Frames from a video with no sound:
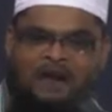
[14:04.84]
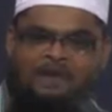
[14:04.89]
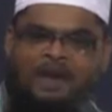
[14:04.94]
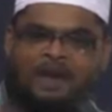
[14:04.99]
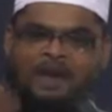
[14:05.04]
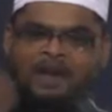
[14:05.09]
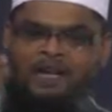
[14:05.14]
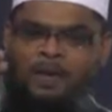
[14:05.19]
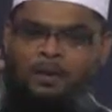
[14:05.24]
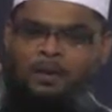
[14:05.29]

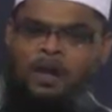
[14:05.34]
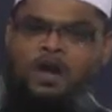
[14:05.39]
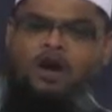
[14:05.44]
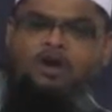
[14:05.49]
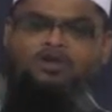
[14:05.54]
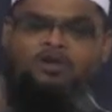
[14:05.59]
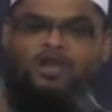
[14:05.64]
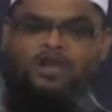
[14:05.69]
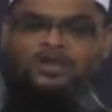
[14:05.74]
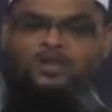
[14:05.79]
அவர்கிட்ட போய்
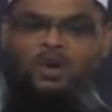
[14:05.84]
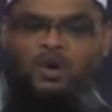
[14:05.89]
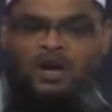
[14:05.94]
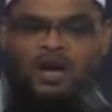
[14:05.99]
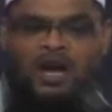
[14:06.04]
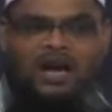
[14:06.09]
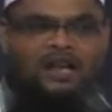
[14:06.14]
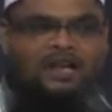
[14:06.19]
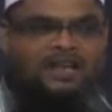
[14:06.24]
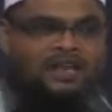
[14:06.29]
ஒருத்தர்
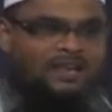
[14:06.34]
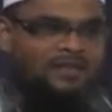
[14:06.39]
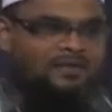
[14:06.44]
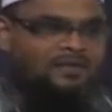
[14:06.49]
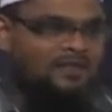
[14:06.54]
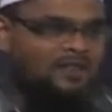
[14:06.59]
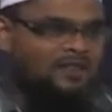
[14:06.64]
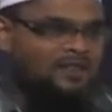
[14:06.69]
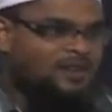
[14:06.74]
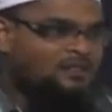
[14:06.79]
சொல்றாரு
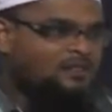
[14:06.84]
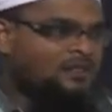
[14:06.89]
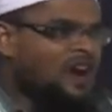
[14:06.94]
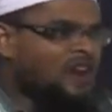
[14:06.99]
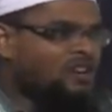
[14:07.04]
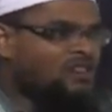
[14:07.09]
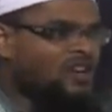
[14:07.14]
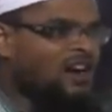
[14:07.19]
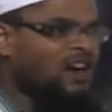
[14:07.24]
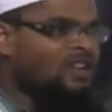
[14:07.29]

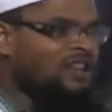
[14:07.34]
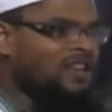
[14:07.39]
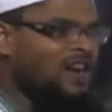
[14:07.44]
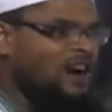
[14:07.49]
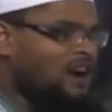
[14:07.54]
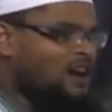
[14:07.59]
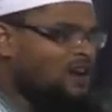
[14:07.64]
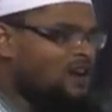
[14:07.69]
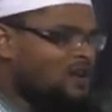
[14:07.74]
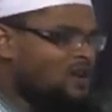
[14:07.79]
மாஷா
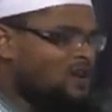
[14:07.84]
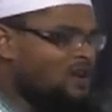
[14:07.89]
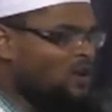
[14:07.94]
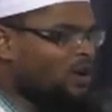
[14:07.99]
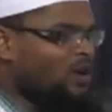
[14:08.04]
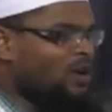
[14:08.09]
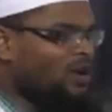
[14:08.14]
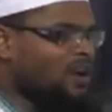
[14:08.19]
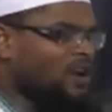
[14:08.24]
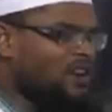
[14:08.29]
அல்லா
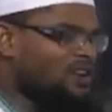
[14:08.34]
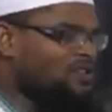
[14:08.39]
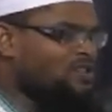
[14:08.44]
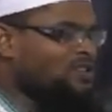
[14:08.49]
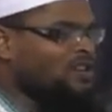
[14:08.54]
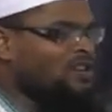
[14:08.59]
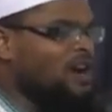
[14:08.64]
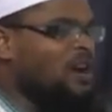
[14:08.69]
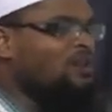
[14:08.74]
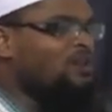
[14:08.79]
உங்களுக்கு ரெண்டு
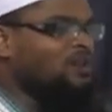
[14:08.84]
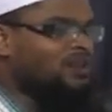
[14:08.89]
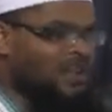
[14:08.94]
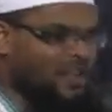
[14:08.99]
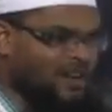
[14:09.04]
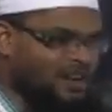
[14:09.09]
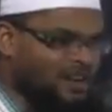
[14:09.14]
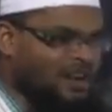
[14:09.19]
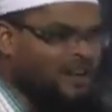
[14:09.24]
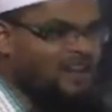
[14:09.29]

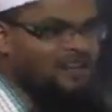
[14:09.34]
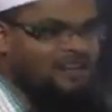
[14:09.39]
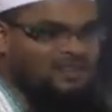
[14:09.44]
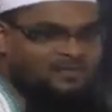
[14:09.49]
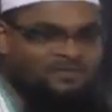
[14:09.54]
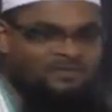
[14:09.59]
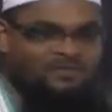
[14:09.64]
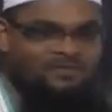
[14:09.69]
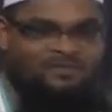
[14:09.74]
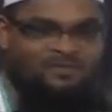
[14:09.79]
சிங்கக்குட்டின்றாரு
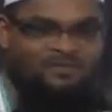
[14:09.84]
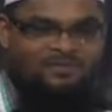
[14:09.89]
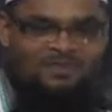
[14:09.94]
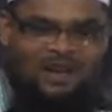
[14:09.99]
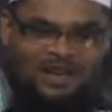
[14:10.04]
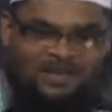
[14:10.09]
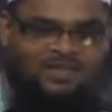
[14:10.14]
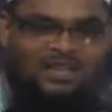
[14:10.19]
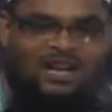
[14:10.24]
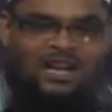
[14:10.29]

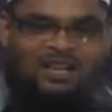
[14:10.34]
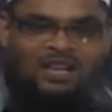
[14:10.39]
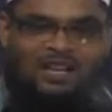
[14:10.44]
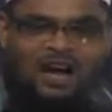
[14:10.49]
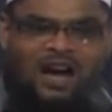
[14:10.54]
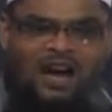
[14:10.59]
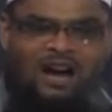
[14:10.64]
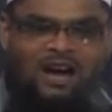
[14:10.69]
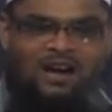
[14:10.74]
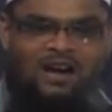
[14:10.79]
மாஷா
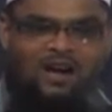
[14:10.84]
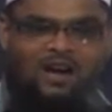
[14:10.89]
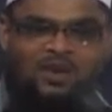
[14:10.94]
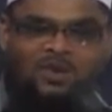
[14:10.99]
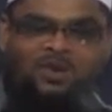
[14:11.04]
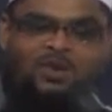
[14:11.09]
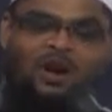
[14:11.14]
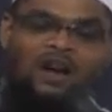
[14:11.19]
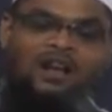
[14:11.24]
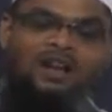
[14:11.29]
அல்லா
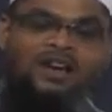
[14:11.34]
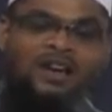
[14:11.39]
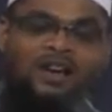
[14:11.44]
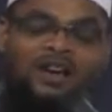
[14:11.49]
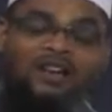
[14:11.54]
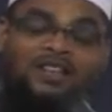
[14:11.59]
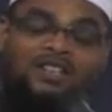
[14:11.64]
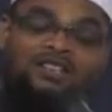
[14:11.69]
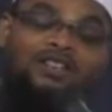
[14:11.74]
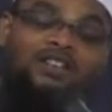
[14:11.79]
உங்களுக்கு
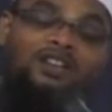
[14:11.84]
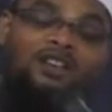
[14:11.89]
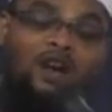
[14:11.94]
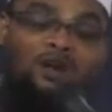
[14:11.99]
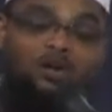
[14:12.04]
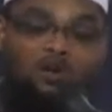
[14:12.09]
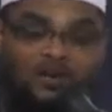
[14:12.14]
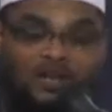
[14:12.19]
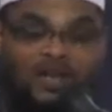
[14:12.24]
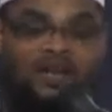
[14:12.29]
ரெண்டு
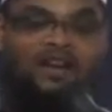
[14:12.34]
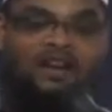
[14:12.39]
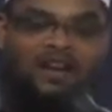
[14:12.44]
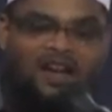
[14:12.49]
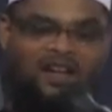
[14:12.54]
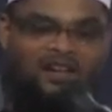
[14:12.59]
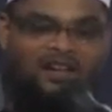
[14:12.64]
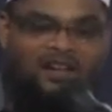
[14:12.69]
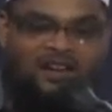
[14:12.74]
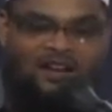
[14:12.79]

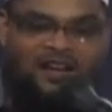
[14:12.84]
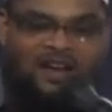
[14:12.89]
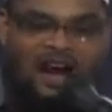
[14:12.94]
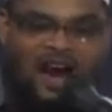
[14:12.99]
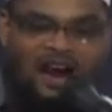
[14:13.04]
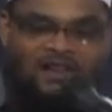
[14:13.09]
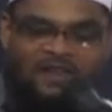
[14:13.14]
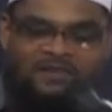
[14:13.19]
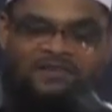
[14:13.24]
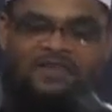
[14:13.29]
சிங்கக்குட்டின்றார்
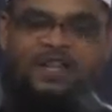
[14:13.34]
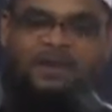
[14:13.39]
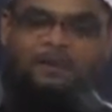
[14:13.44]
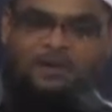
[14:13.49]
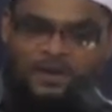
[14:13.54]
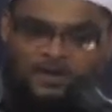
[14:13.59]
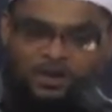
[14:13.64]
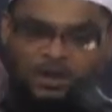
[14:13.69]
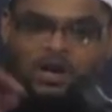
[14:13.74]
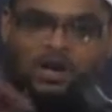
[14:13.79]
அவர்
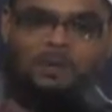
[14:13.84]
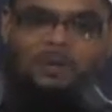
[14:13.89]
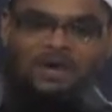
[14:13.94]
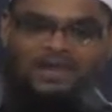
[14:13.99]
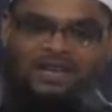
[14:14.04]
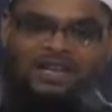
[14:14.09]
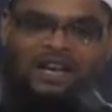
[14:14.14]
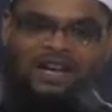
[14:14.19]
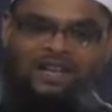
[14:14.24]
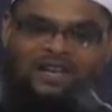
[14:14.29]
திருப்பி சொன்ன
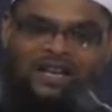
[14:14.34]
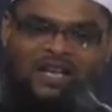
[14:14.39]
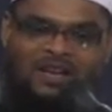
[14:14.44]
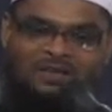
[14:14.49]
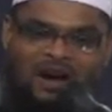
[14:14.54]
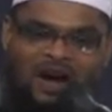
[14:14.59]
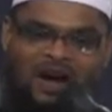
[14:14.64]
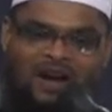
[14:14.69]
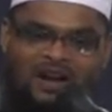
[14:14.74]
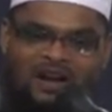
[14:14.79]
பதில் என்ன
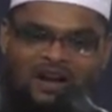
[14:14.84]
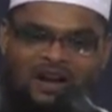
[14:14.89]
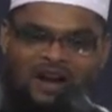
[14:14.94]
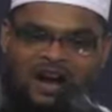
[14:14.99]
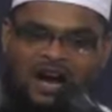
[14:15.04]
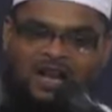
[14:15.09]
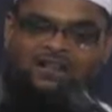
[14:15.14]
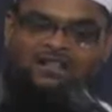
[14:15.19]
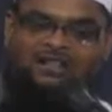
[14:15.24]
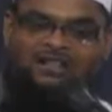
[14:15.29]
தெரியுமா
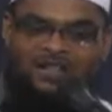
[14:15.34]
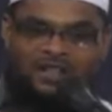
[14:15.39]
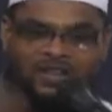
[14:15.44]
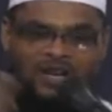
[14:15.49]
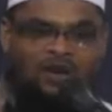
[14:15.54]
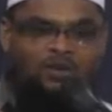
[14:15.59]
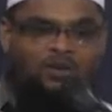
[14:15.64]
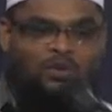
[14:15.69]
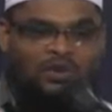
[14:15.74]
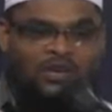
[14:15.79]
அது
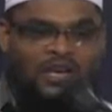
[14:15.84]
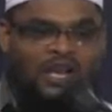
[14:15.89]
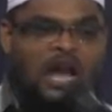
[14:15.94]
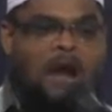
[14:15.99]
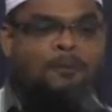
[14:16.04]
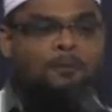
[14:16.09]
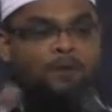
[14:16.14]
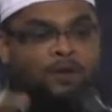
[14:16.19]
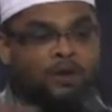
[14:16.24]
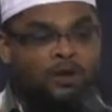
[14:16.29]

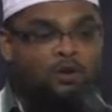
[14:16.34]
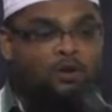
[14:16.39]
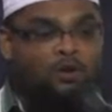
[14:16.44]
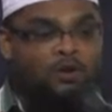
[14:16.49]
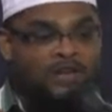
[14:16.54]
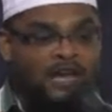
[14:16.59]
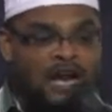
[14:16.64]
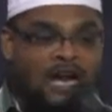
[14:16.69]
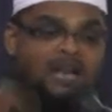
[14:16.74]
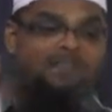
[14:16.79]
சிங்கக்குட்டியா
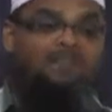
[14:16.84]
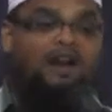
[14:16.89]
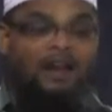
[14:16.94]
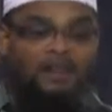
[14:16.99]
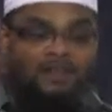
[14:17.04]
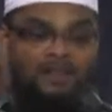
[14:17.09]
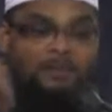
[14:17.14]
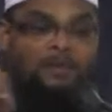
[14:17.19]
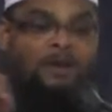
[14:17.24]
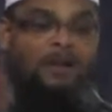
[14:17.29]
புலிக்குட்டியான்னு
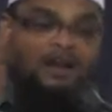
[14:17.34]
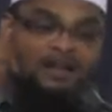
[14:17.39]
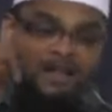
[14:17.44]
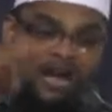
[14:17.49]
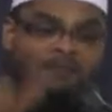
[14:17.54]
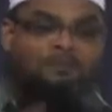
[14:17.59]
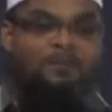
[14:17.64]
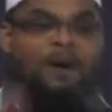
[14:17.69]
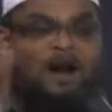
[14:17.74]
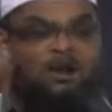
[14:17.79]
வளர்ந்த
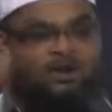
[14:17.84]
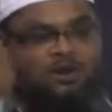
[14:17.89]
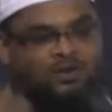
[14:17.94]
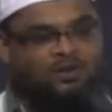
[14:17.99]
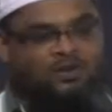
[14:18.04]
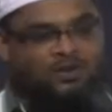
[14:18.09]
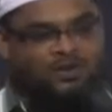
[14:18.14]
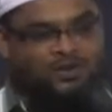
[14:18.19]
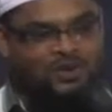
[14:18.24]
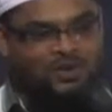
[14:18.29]
பிறகுதான்
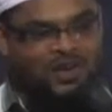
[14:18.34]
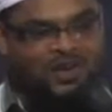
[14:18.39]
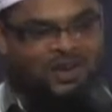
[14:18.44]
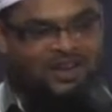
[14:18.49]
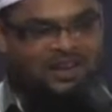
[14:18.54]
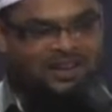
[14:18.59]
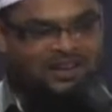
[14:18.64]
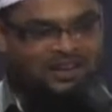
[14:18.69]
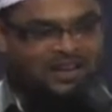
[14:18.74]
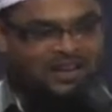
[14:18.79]
பார்க்கணும்னு
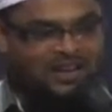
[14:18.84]
சொன்னார்